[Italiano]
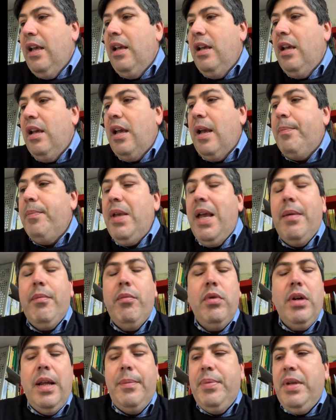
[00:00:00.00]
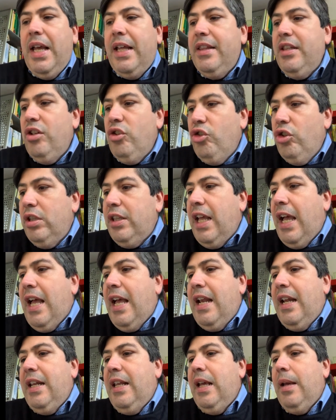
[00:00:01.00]
Eh, abbiamo la PA
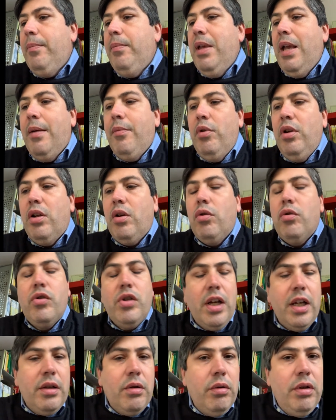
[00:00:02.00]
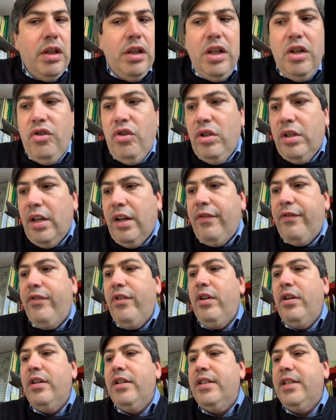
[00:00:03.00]
digitale, abbiamo il concetto di digital
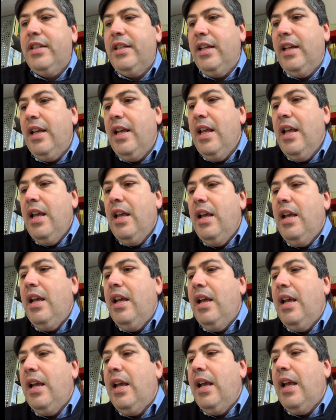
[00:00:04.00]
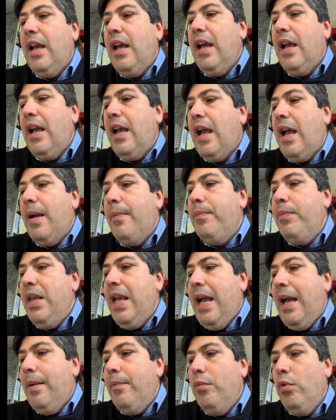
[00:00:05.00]
first, eh,
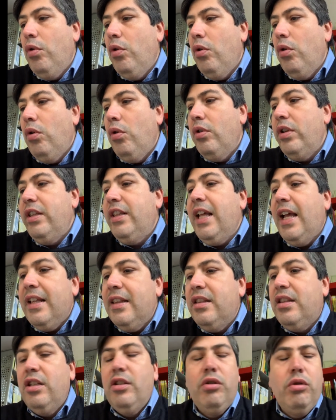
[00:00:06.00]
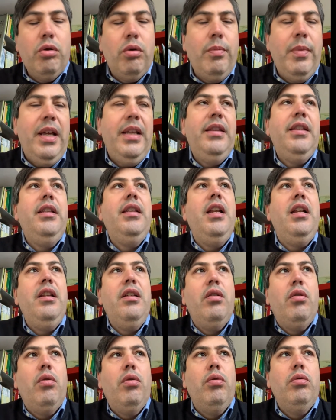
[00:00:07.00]
abbiamo i tanti strumenti
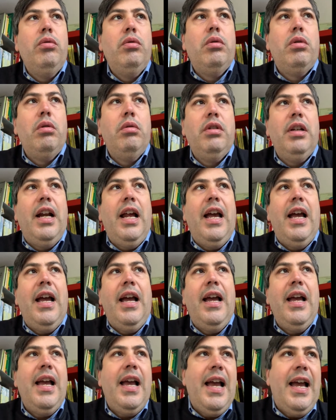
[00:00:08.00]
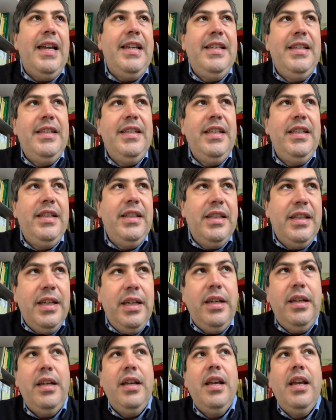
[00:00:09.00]
dell'incontro tra
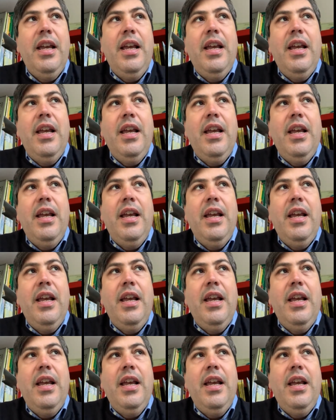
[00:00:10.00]
ICT